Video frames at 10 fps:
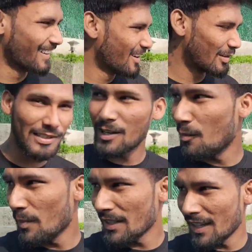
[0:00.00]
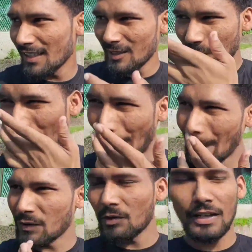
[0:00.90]
हम्म। उसकी अम्मी जानी तो
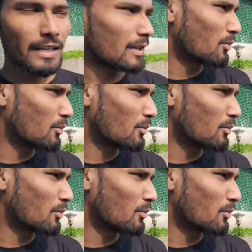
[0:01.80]
वो गई